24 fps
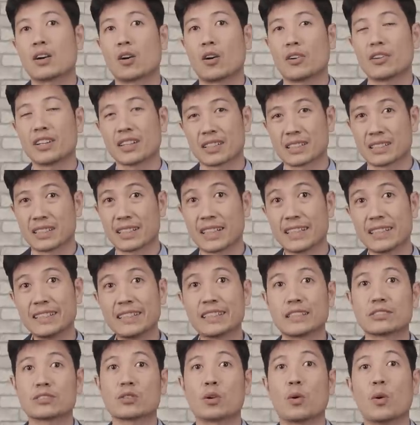có được những cái
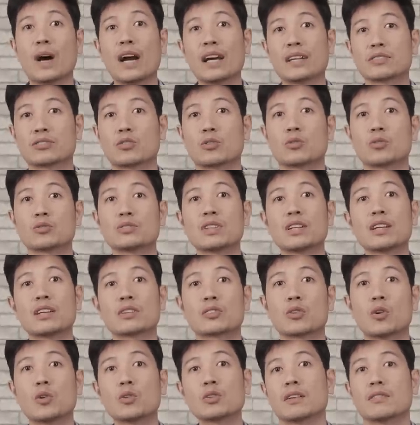chỉ số hệ số rất
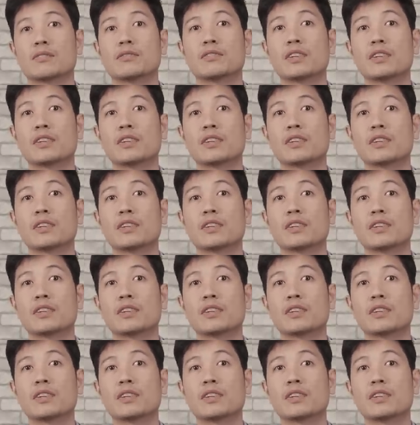là tốt,